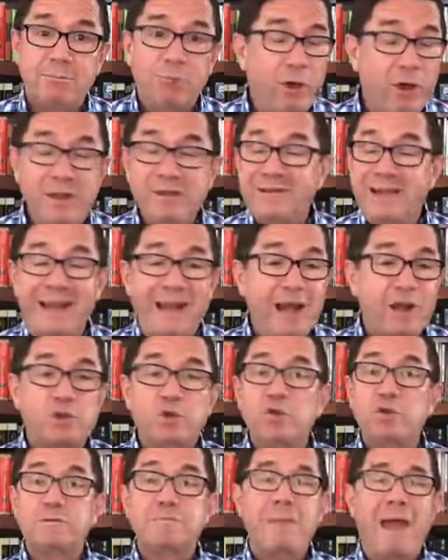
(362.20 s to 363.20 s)
pueden tener
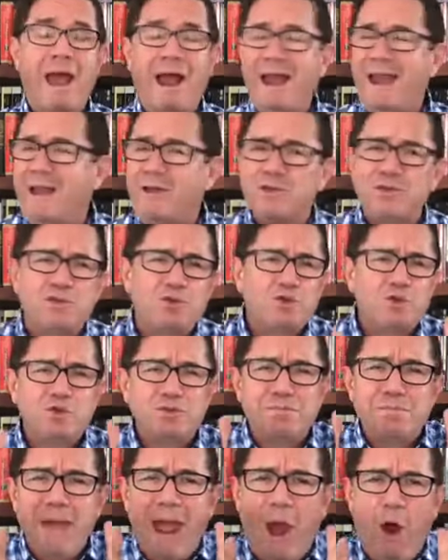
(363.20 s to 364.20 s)
tus,
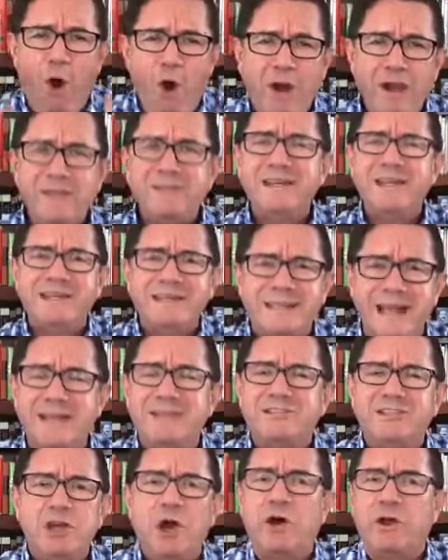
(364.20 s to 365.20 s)
tus mejores
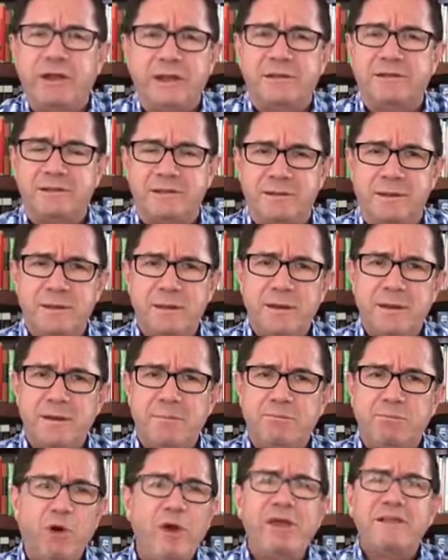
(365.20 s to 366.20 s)
intenciones,
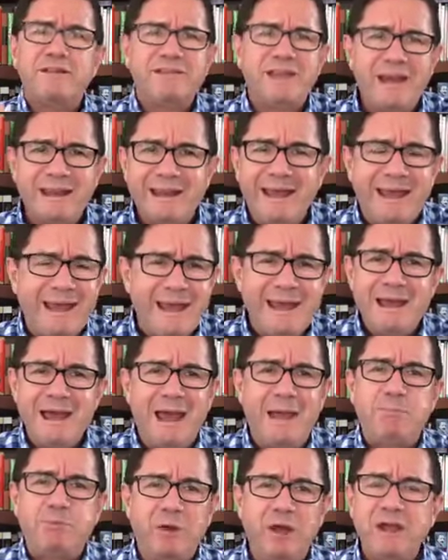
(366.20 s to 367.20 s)
pueden, ser de,
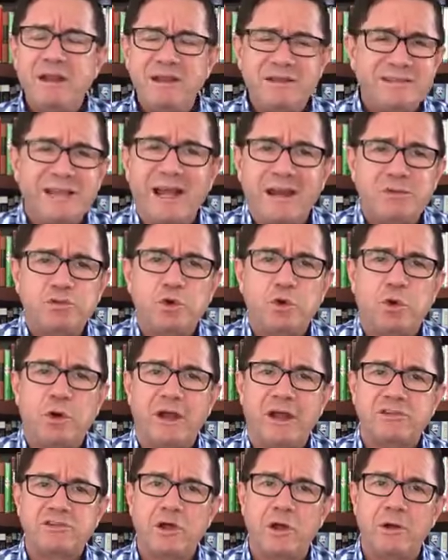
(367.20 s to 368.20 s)
eh, pueden estar en su
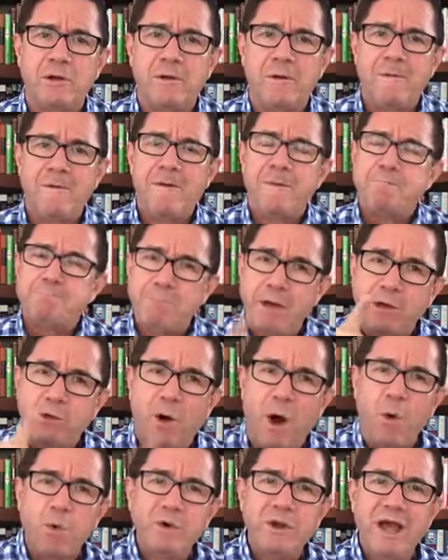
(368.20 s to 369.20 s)
corazón,
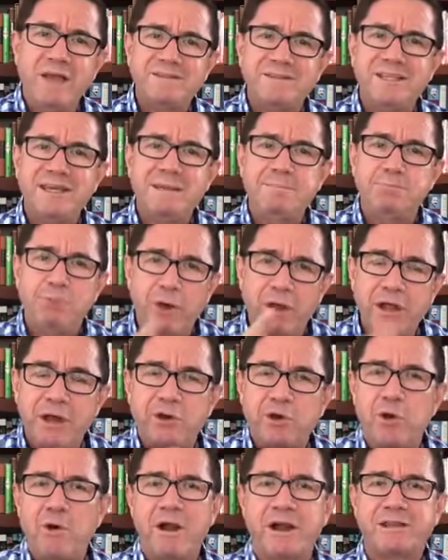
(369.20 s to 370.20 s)
pero aún así pueden
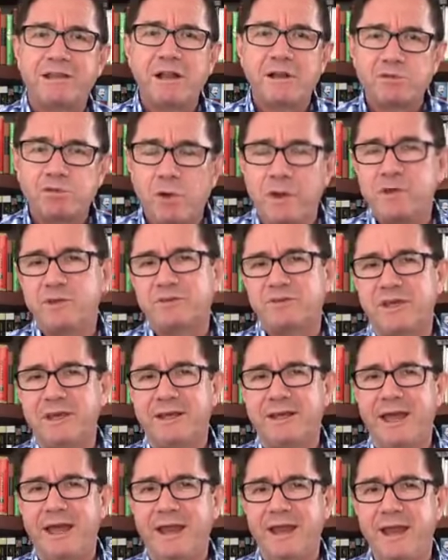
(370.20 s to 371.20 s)
robarte el sueño
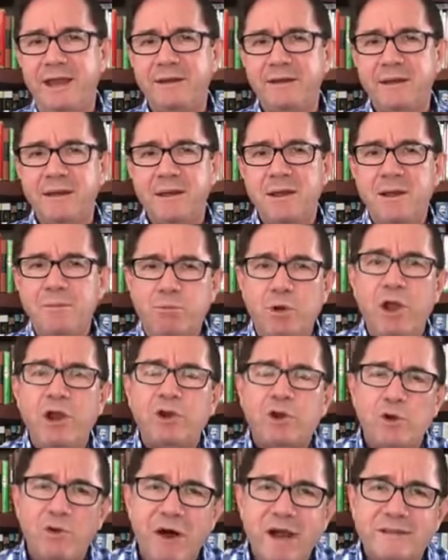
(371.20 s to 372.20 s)
sin querer, pueden
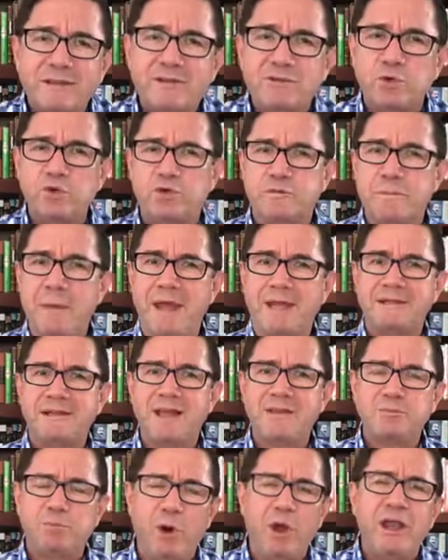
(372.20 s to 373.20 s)
robarte tus
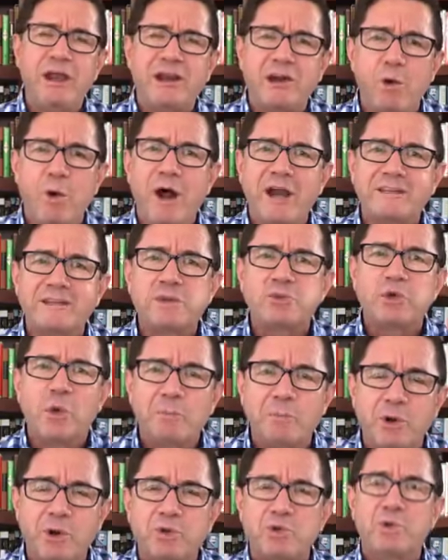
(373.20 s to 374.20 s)
metas, pueden robarte tu
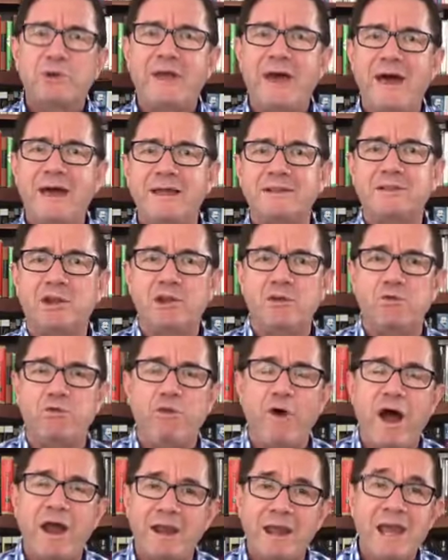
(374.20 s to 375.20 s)
oportunidad de
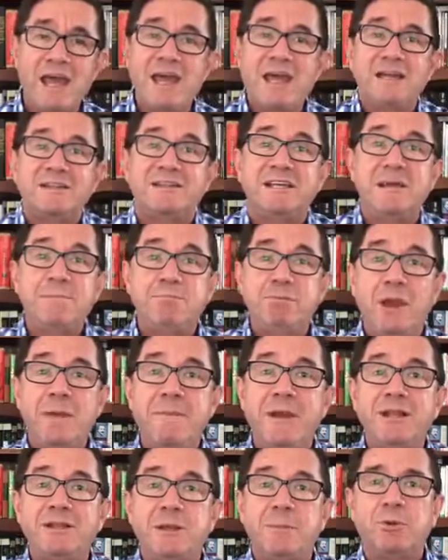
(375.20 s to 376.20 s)
triunfar,
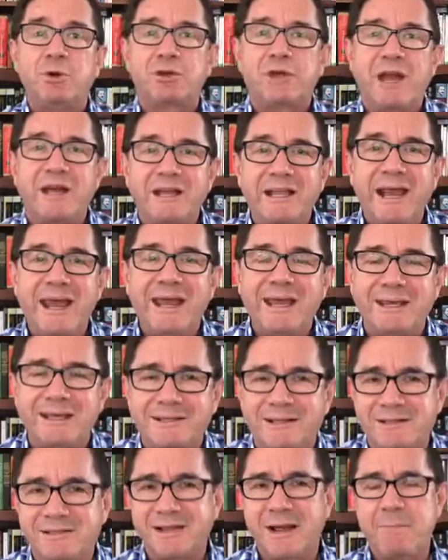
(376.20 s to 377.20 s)
simplemente porque creen que
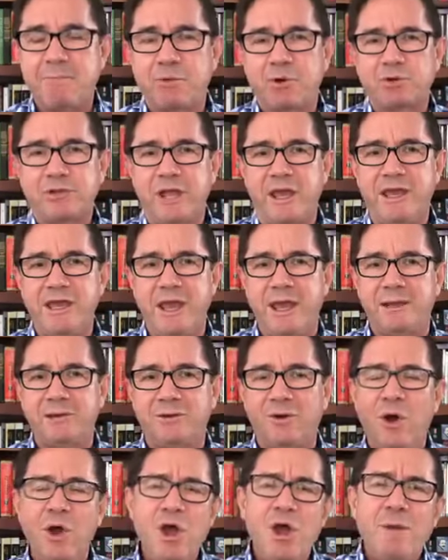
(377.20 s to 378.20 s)
te están
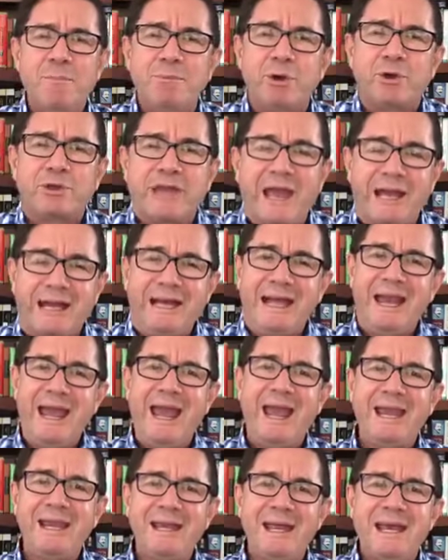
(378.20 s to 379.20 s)
protegiendo, porque
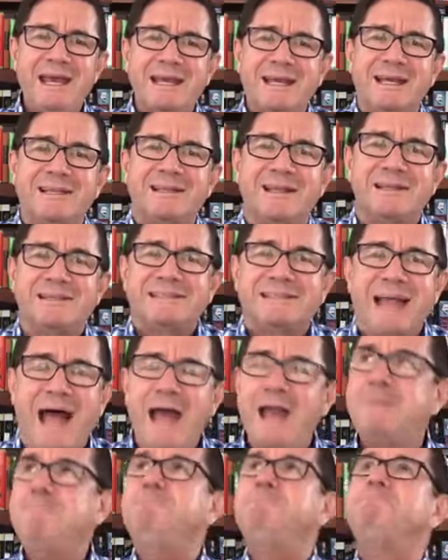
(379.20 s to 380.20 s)
creen que te
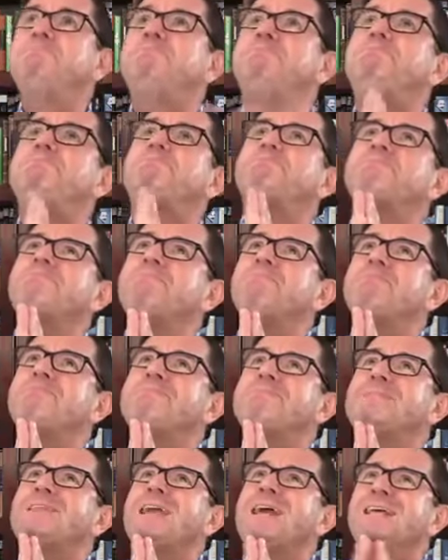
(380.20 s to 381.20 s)
están
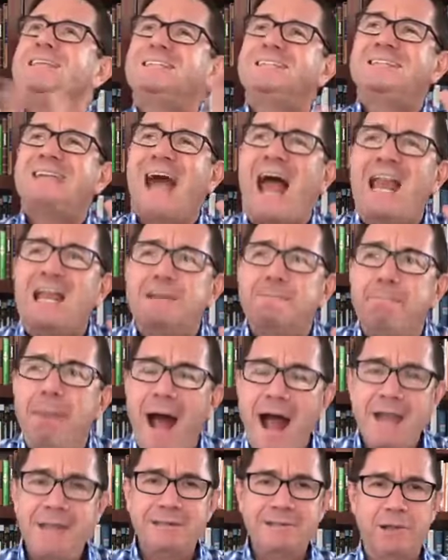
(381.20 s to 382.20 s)

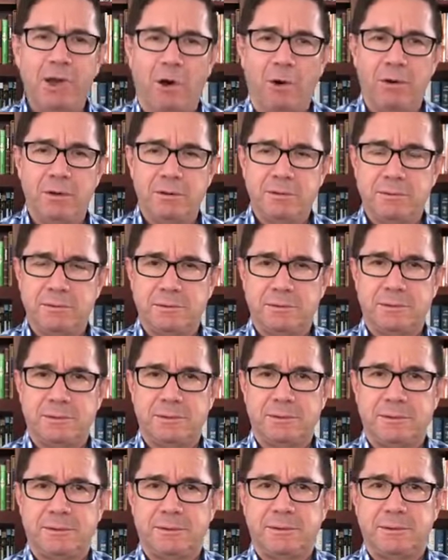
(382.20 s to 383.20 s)
salvando
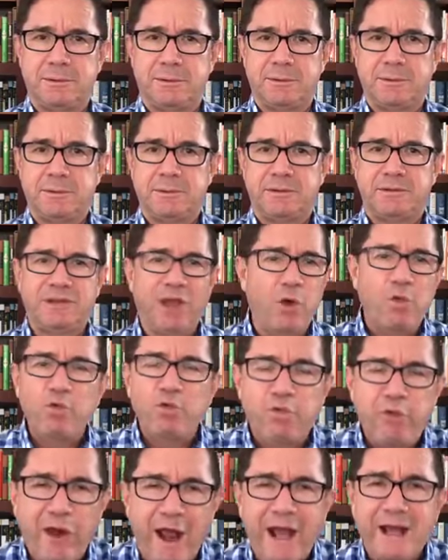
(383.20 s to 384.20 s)
de un
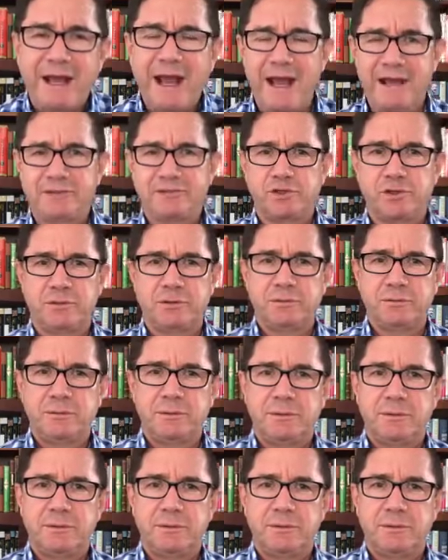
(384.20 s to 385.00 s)
fracaso.